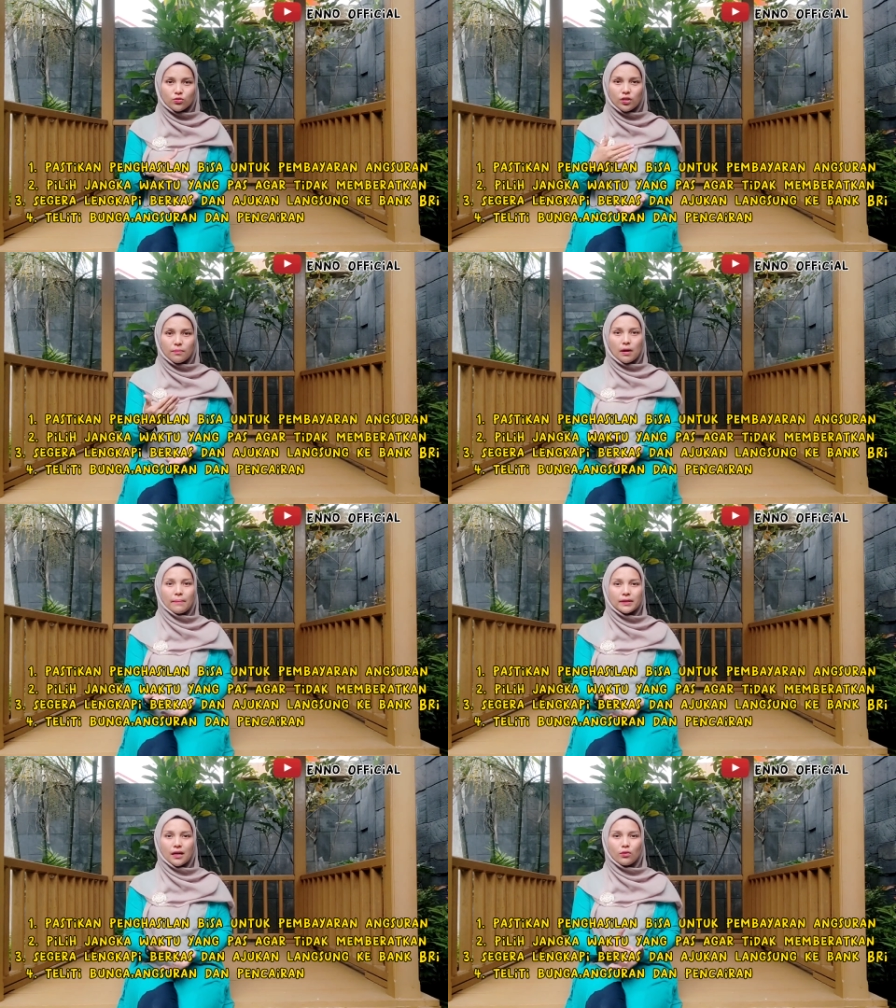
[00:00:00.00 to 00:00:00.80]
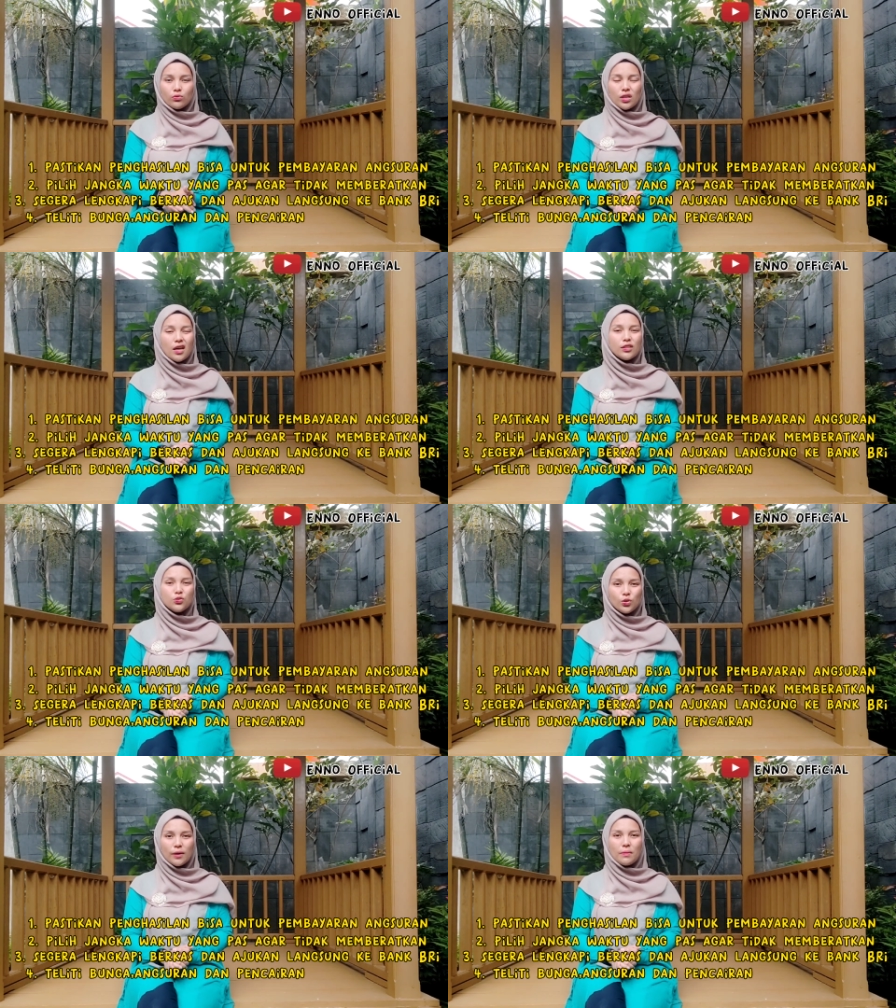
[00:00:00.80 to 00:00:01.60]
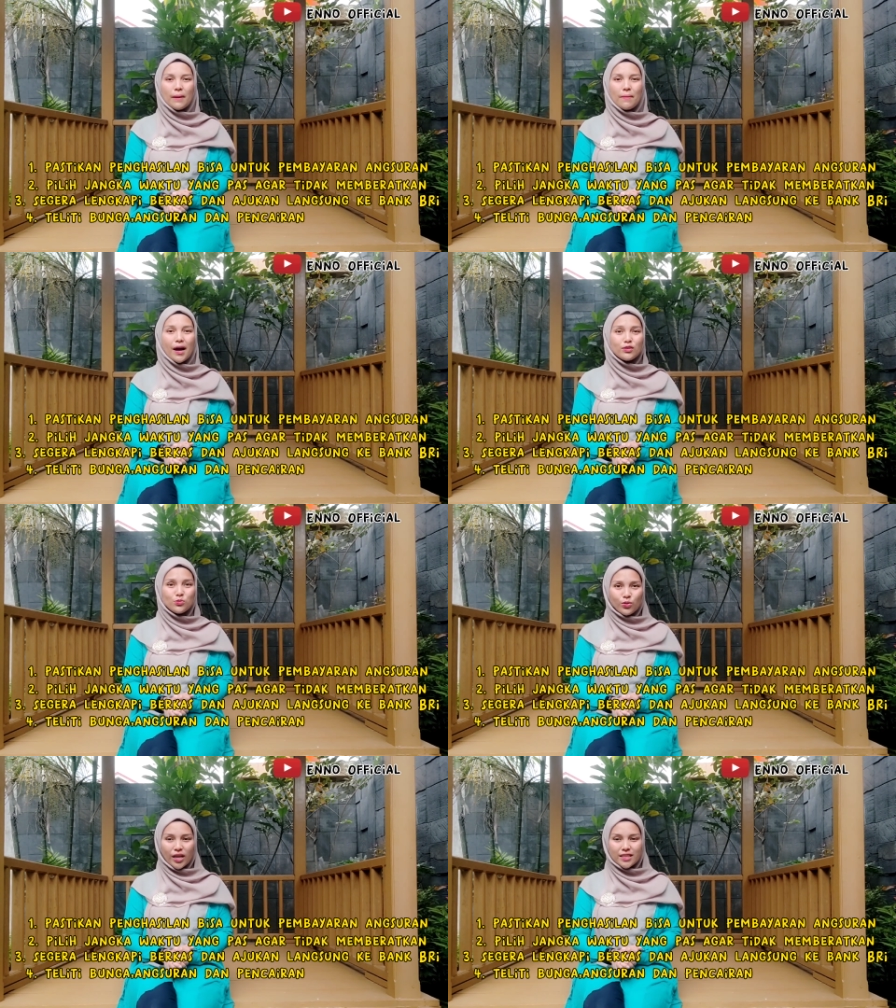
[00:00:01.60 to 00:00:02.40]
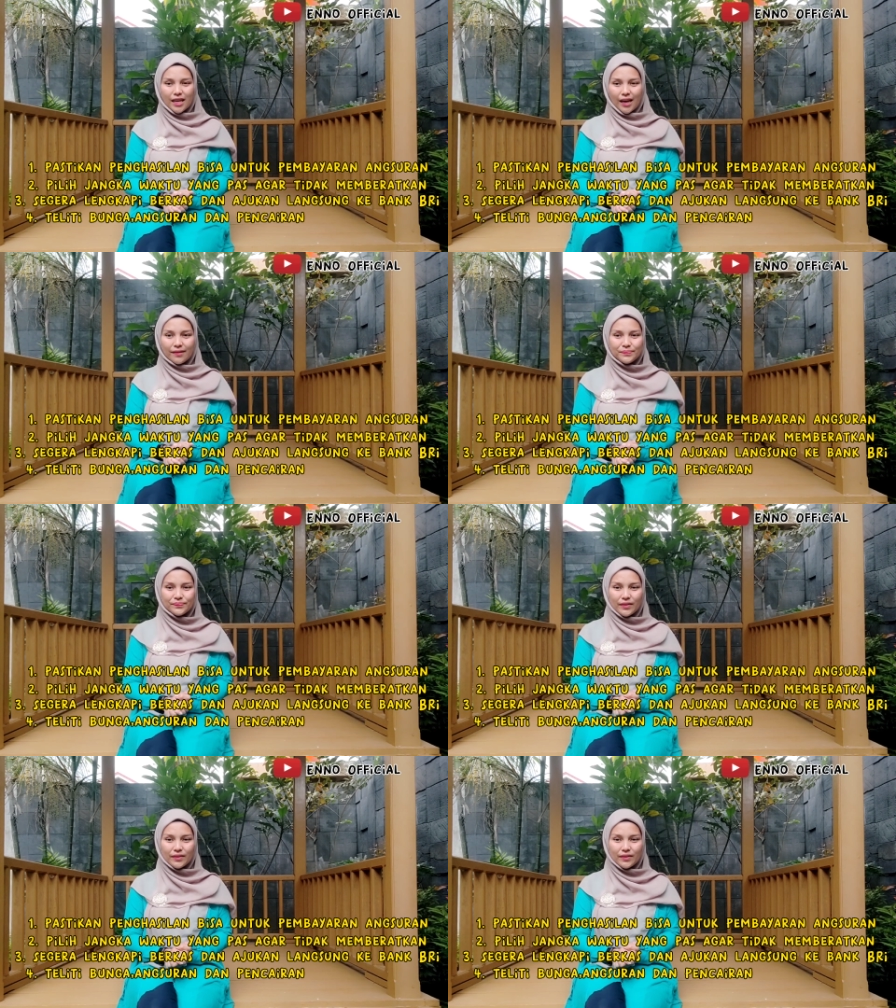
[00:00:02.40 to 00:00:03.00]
juga berapa tahun dan juga berapa angsurannya.